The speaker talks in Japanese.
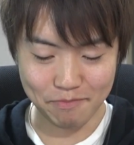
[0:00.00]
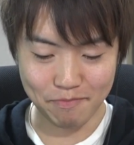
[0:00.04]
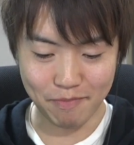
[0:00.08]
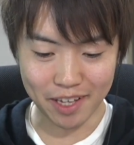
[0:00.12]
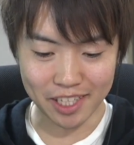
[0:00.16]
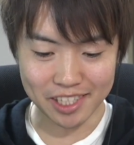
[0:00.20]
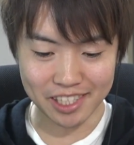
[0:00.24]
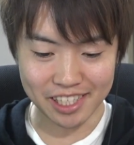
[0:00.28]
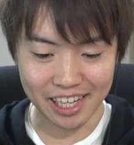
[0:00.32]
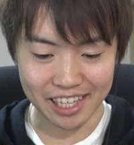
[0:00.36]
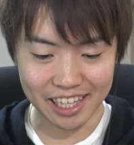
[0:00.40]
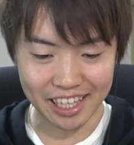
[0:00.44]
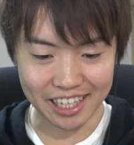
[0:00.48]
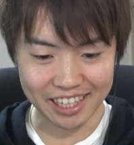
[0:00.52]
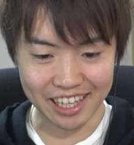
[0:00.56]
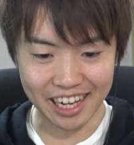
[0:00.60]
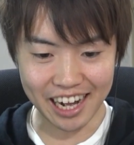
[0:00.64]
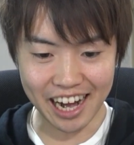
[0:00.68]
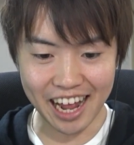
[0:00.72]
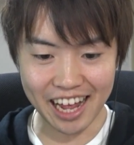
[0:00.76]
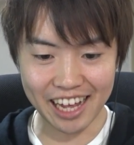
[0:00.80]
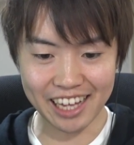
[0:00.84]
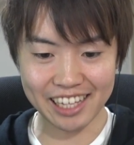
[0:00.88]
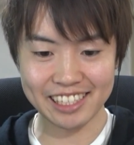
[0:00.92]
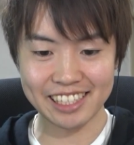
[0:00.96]
発で当たった
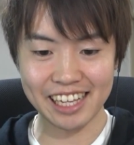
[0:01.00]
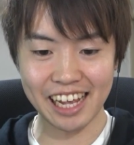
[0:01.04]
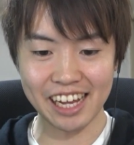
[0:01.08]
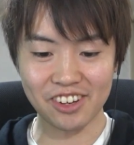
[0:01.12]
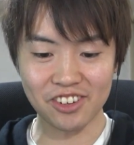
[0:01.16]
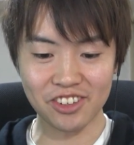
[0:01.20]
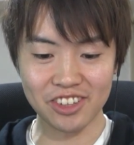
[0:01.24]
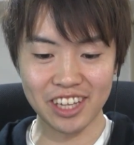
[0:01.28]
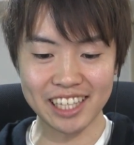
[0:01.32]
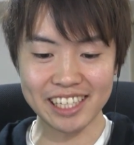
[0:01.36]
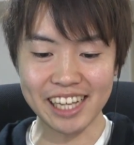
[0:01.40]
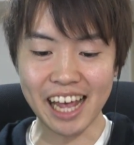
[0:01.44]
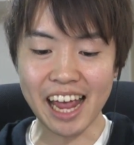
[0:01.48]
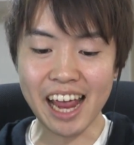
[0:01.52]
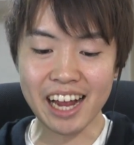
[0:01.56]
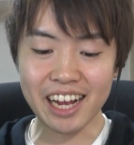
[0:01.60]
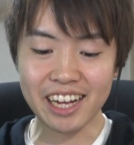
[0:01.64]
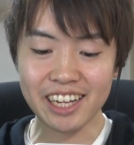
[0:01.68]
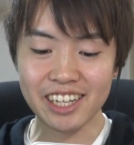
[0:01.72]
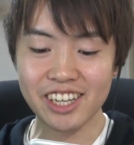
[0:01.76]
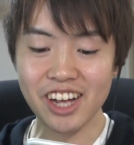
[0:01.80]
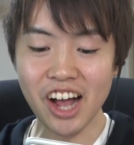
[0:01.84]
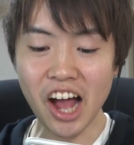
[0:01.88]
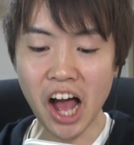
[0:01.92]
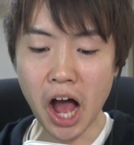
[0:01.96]
ら最高だぜ
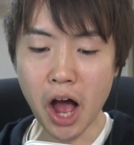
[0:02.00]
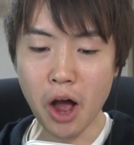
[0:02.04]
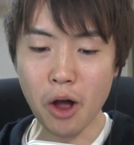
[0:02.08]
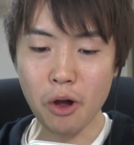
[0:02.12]
ゴー